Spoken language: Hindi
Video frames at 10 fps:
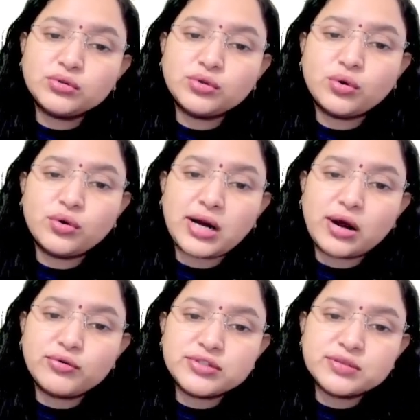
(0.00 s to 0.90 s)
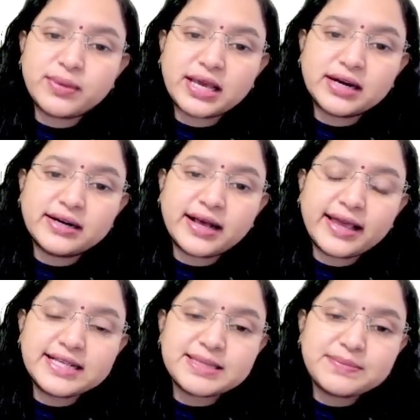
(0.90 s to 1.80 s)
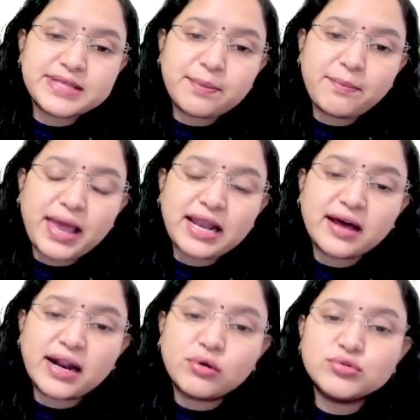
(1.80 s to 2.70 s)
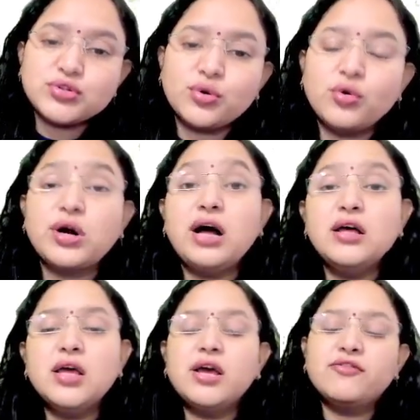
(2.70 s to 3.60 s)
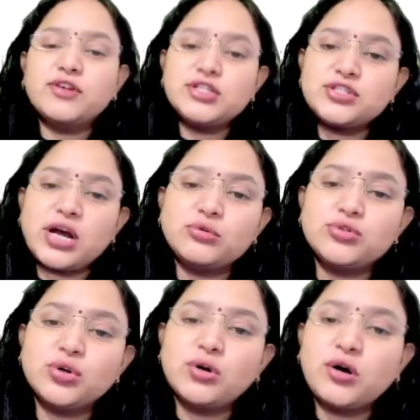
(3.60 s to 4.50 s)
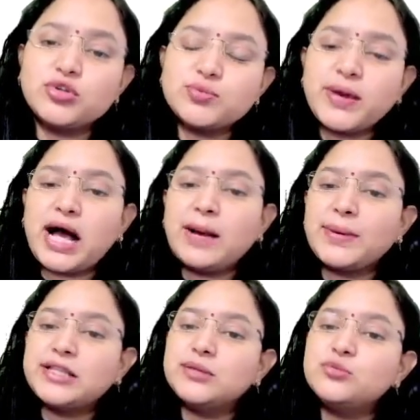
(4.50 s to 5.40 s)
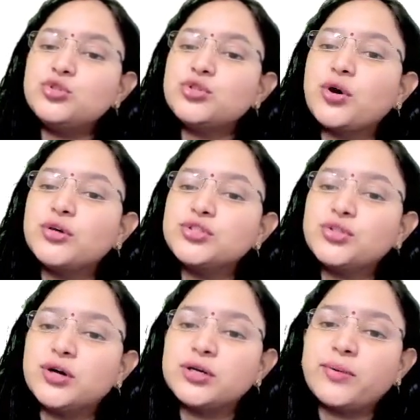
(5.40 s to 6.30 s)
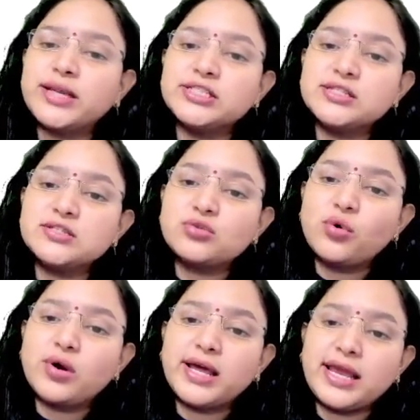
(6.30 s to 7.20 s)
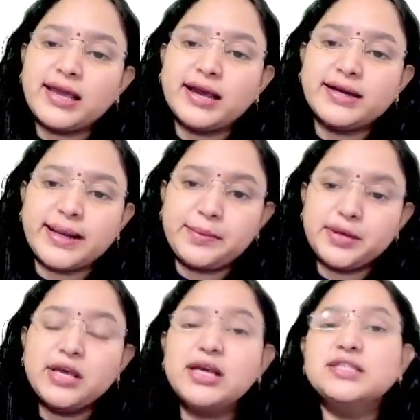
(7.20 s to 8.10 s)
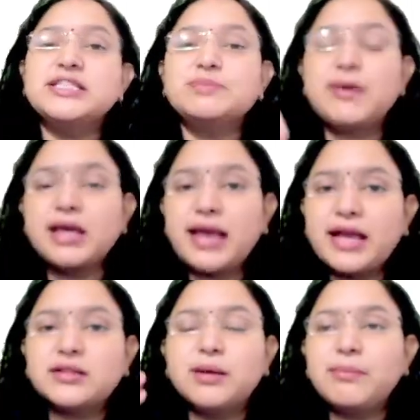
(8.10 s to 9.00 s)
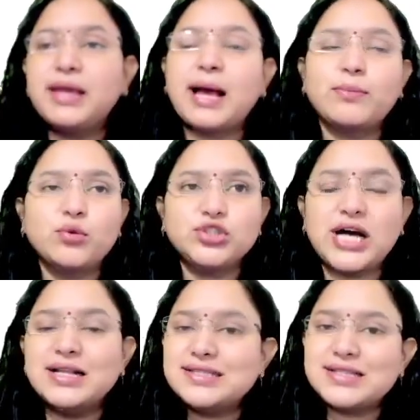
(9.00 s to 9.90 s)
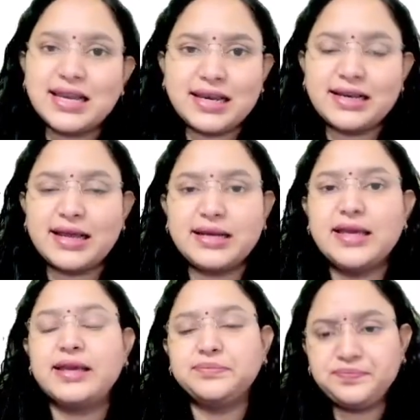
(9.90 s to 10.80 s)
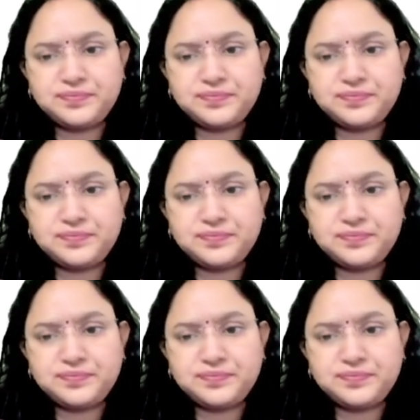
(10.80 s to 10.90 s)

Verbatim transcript: दो राउंड्स में करना है सबसे पहला राउंड जो होगा फर्स्ट राउंड जो होगा उसमें आप एकदम श्योर शॉर्ट क्वेश्चंस को करेंगे अटेम्प्ट जिसमें एकदम भी आपको चांस नहीं लेना है ठीक है